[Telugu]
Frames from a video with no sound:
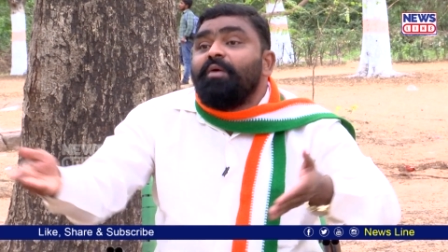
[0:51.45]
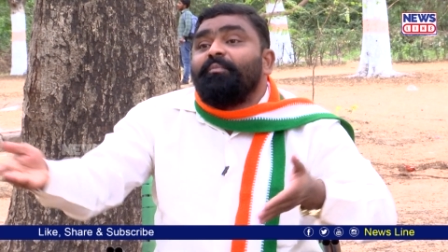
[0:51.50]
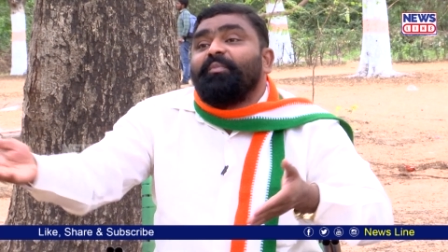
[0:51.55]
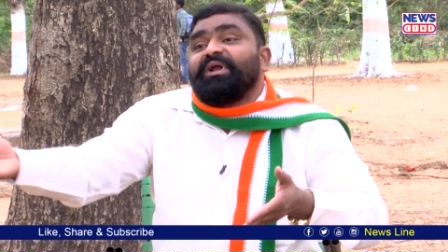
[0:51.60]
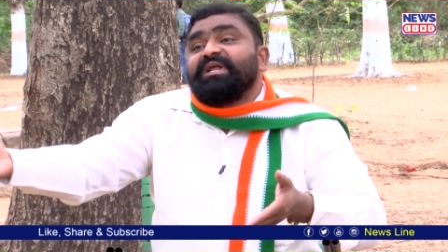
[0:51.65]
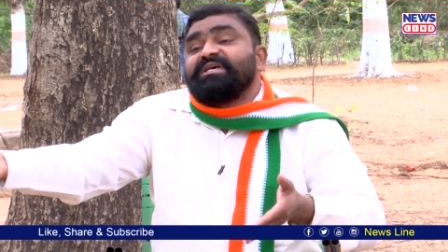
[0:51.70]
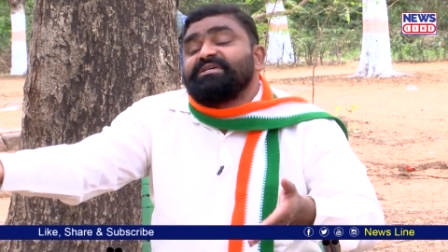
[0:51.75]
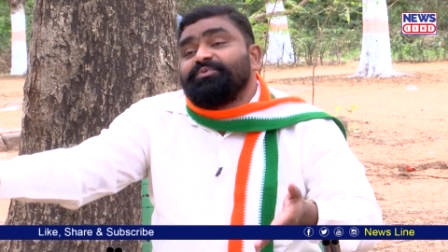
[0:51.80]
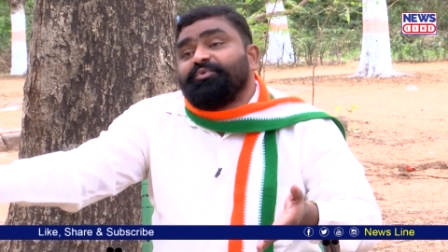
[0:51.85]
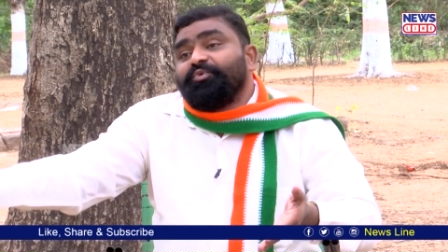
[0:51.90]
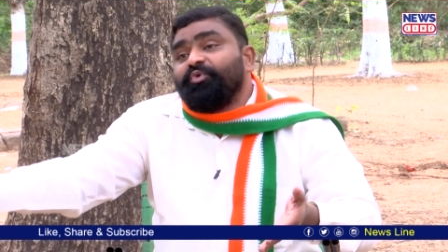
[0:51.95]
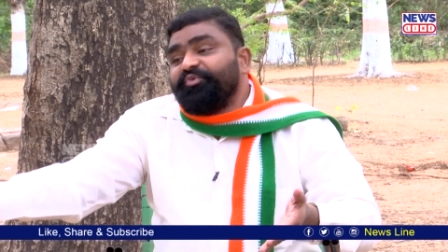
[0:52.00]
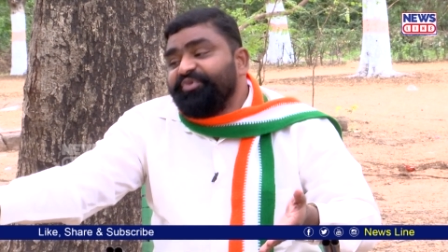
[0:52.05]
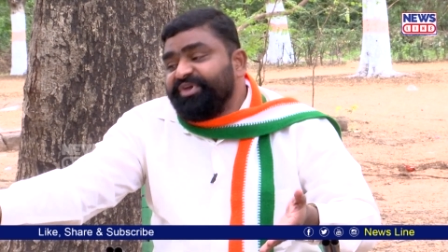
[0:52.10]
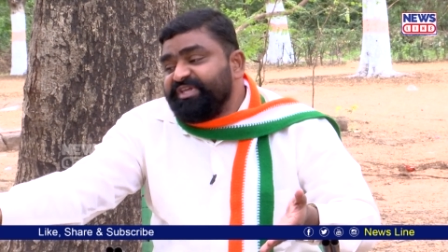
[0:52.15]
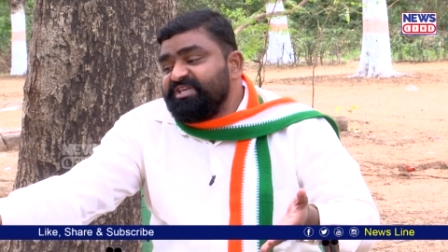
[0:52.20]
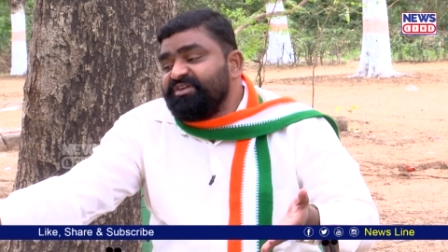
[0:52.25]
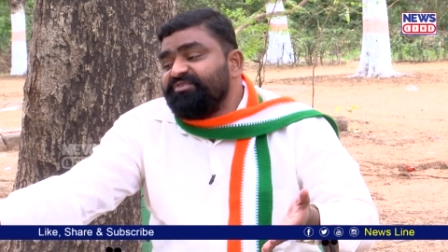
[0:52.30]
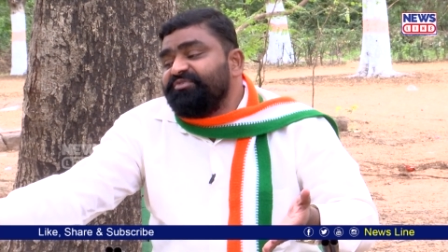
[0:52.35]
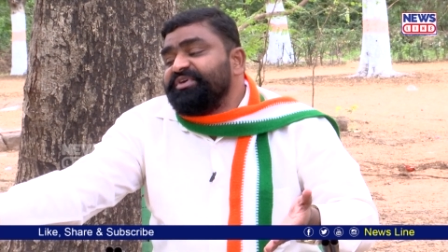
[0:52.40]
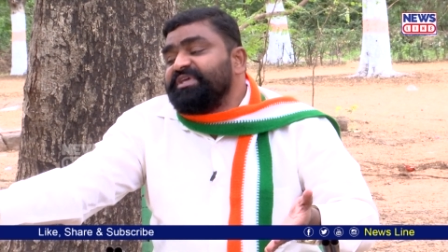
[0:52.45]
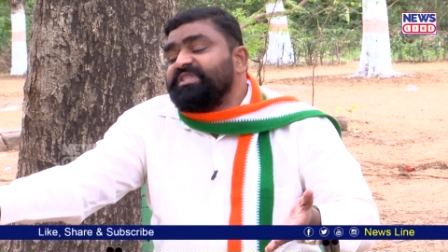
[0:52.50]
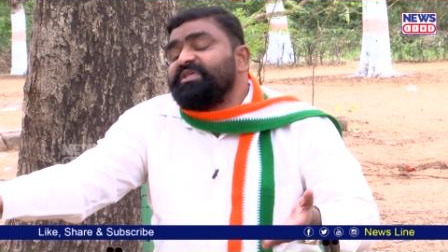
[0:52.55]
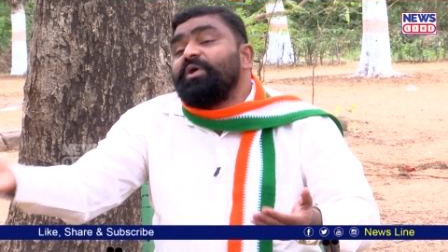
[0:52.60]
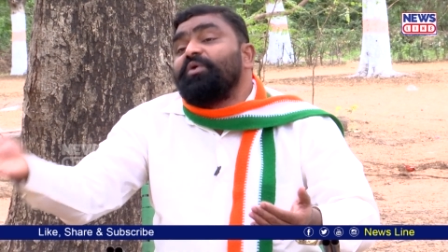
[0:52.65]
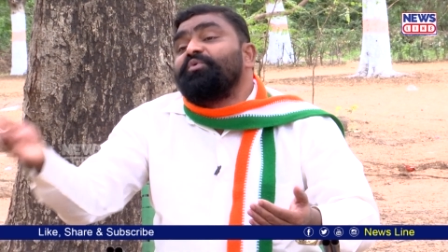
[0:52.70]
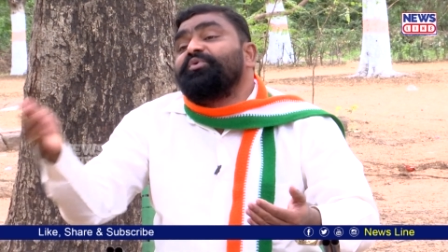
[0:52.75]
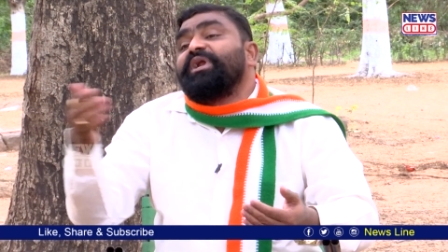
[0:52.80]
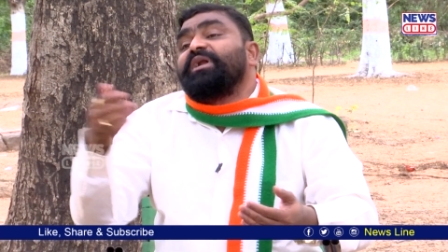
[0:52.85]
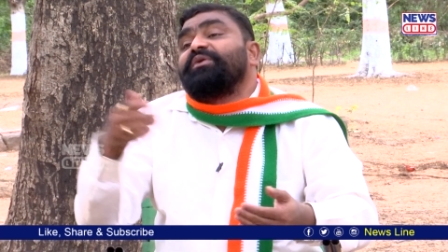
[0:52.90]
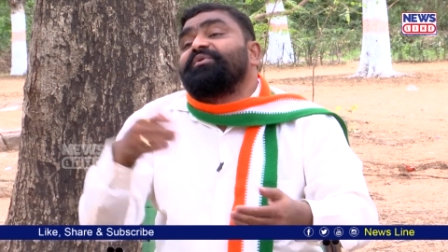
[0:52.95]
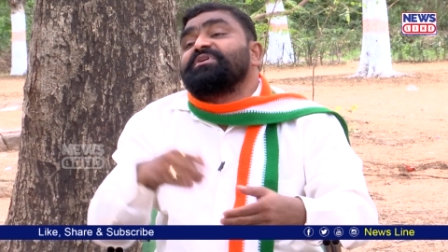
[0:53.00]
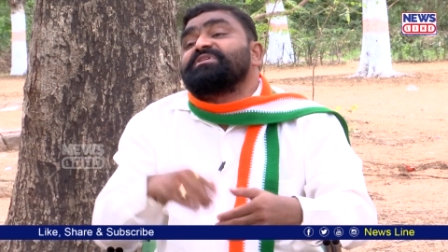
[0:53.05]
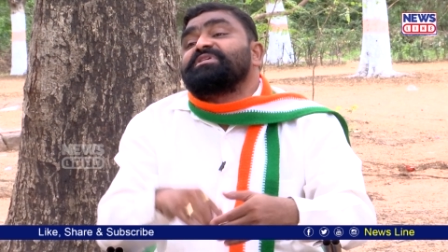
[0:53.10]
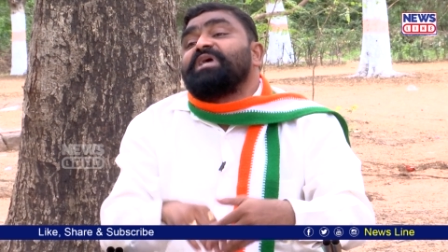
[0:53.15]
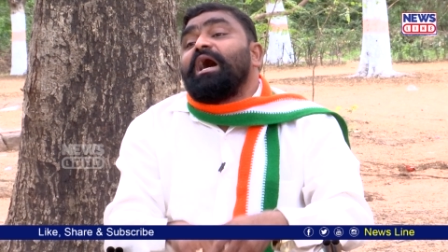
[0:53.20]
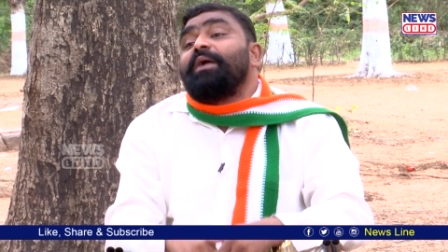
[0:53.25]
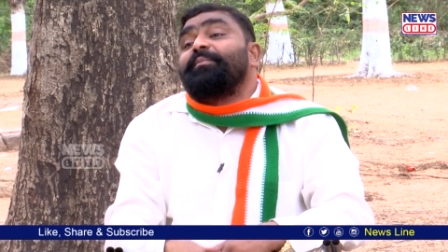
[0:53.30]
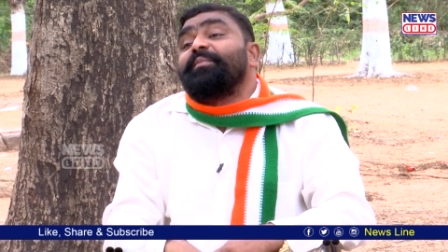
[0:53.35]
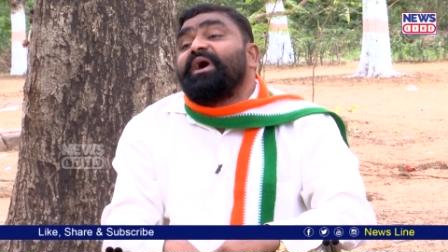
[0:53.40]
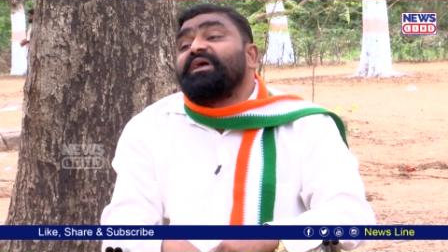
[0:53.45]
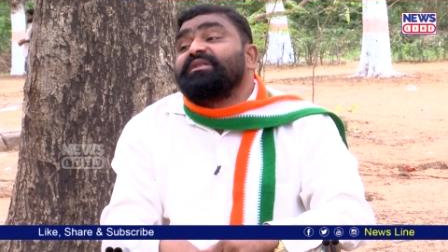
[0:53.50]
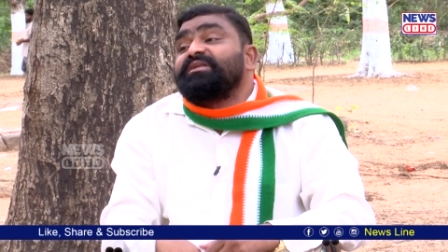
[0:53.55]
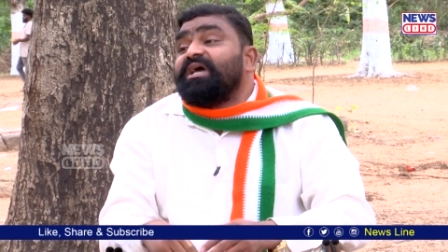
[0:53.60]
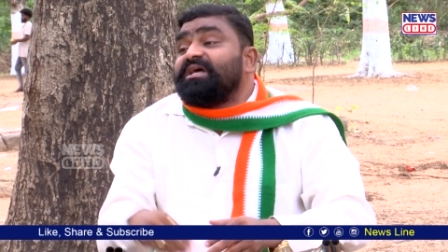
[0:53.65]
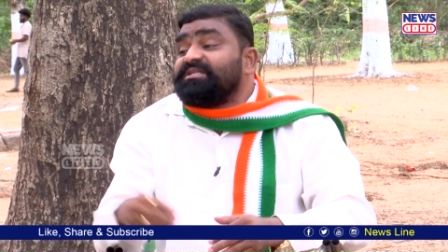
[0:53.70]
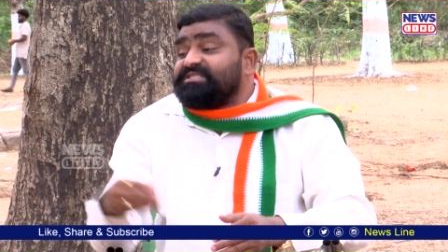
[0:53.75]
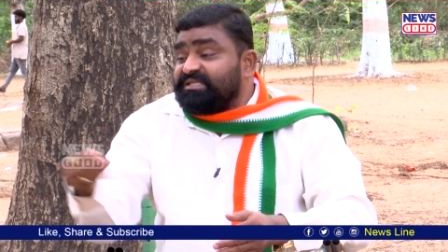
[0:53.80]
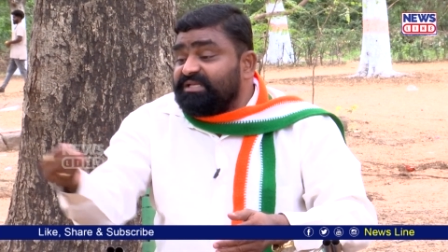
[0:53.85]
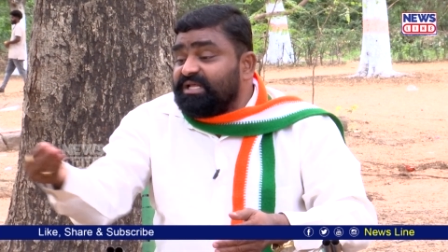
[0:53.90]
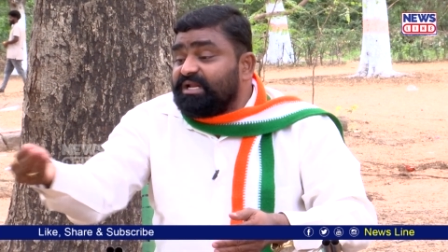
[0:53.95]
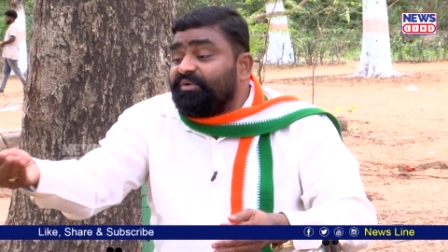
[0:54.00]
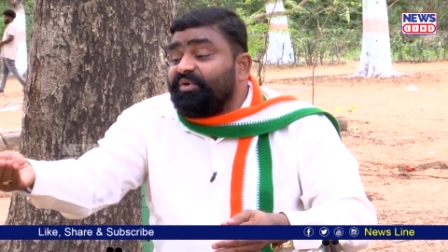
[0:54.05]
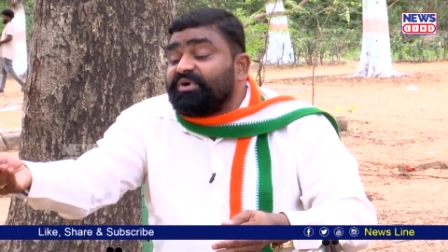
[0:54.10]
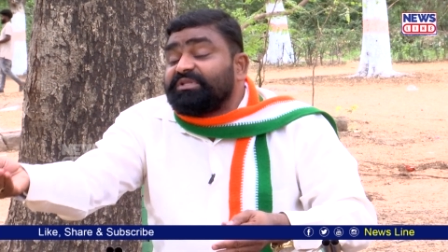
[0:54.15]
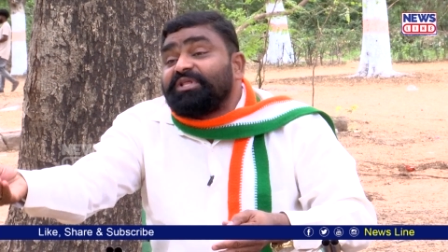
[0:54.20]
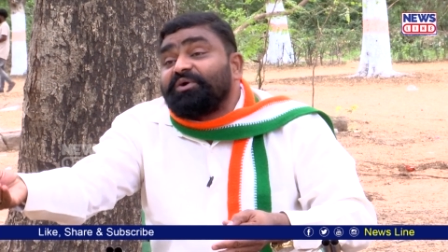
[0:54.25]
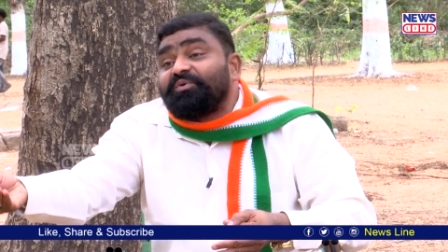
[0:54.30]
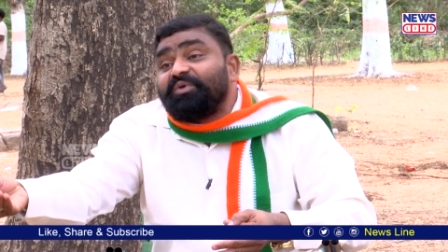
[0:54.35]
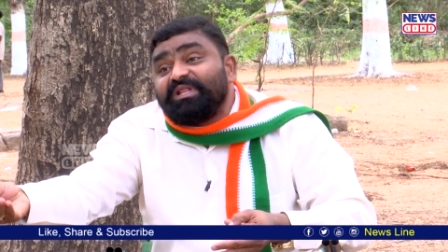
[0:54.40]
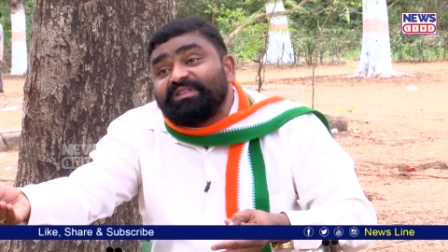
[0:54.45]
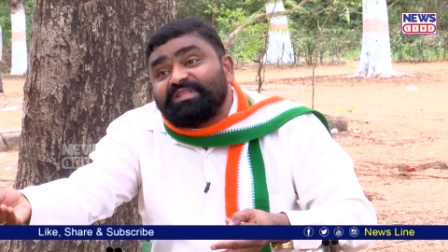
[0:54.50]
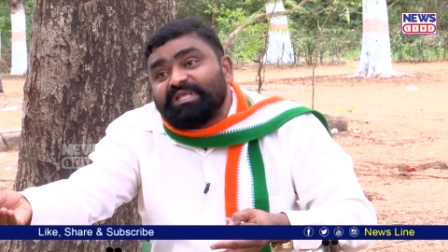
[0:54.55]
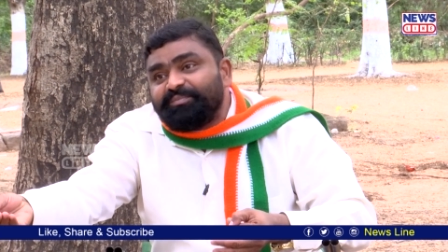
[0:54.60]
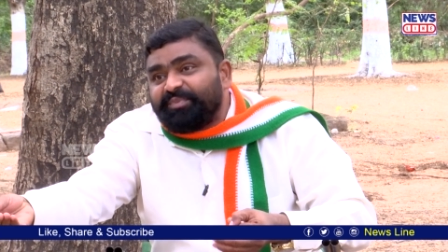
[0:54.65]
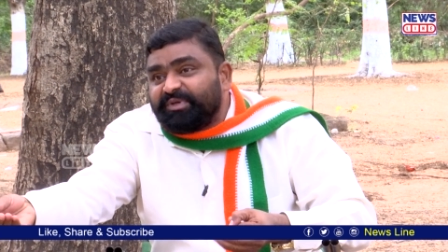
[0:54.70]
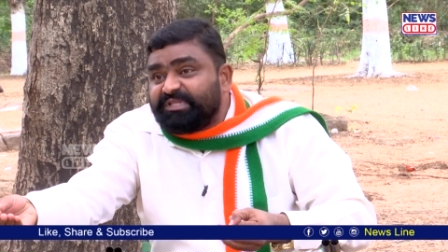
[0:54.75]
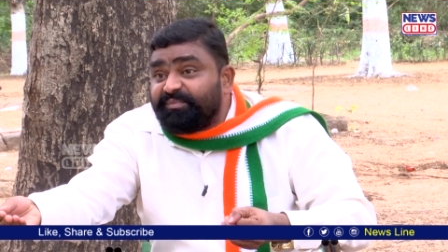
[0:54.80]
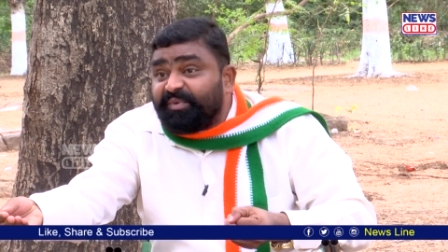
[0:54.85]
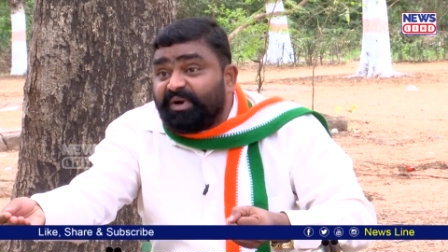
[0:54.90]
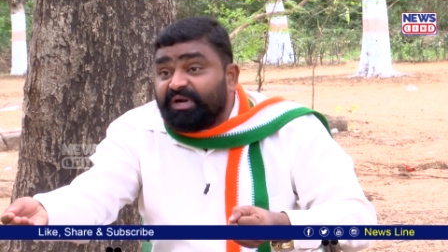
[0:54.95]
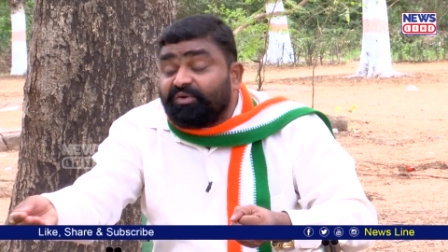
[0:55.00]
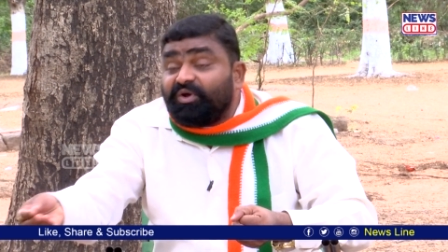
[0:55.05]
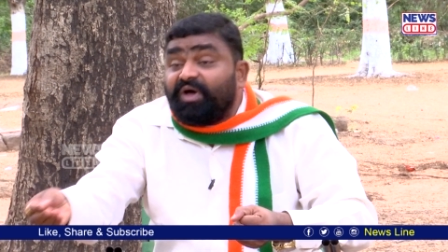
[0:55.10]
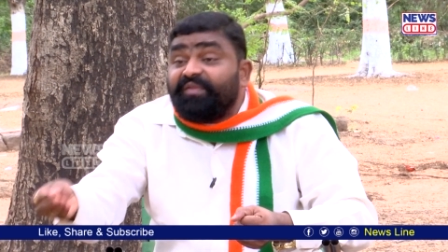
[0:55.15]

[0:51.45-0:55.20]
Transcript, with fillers: మన వీధి వీధిలో ఉండేటువంటి సామాన్య చిల్లర వర్తకులు ఎంత ఇబ్బంది పడరు